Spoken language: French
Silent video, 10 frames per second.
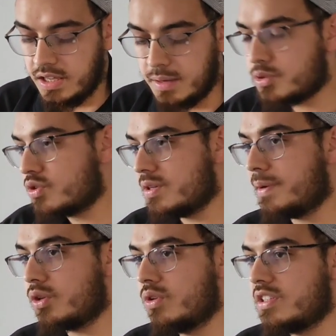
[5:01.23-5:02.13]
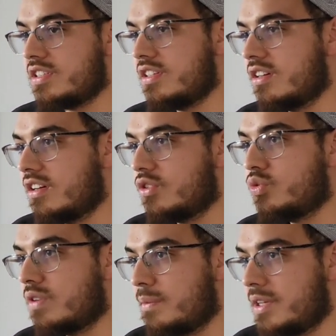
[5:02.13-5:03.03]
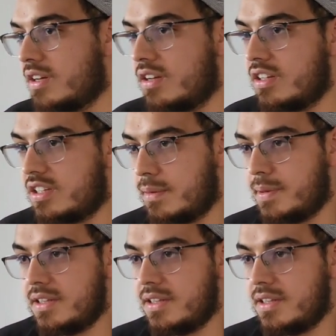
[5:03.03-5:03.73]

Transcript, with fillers: Parce que c'est pas drôle si euh, tout va bien et qu'il n'y a pas